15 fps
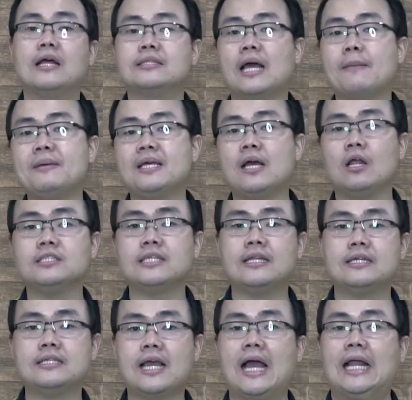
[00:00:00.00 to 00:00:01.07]
Tapi kalau
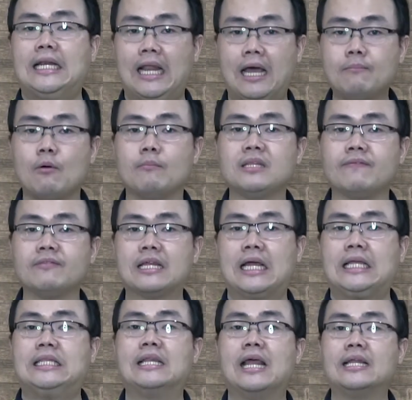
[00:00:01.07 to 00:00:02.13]
seandainya Anda mau
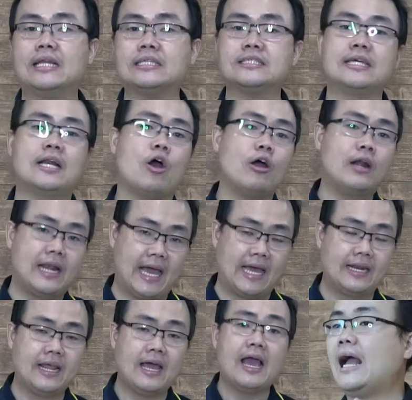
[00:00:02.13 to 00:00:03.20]
mendaftarkan diri Anda secara
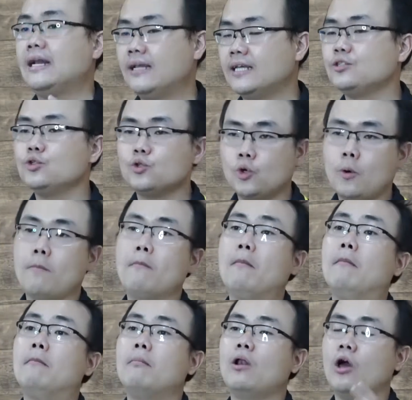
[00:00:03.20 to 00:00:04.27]
online, Anda cukup
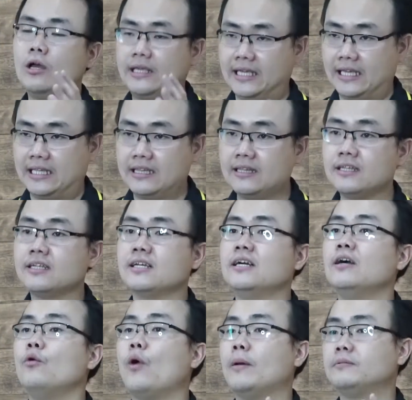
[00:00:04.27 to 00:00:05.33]
login
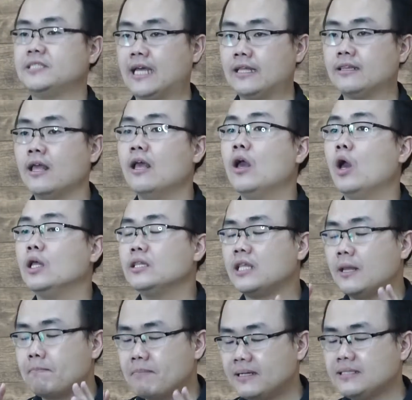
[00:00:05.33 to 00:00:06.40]
ke website
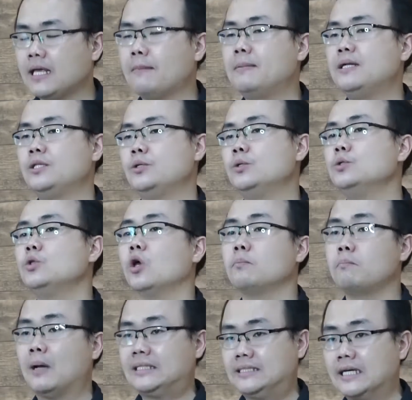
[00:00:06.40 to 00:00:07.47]

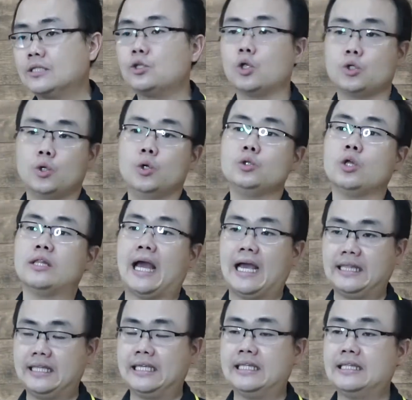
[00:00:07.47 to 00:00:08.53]

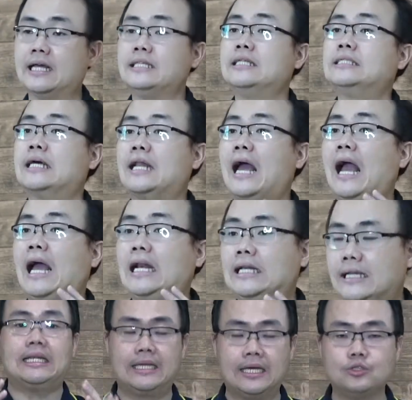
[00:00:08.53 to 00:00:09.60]
www.pajak.go.id dan di sana
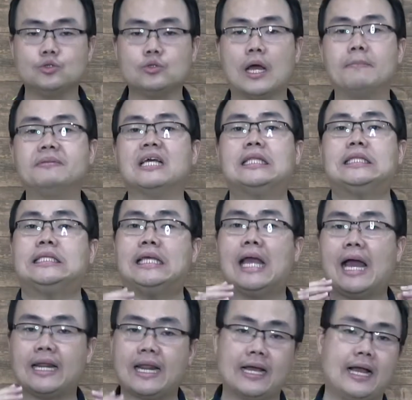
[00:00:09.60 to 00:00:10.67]
Anda juga bisa
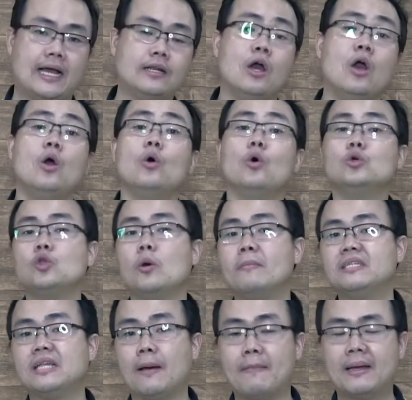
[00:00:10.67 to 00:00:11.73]
diarahkan untuk
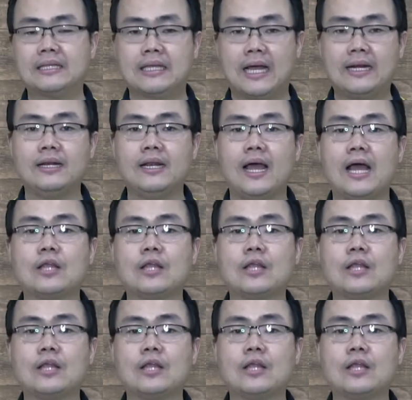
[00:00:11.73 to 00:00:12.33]
mendapatkan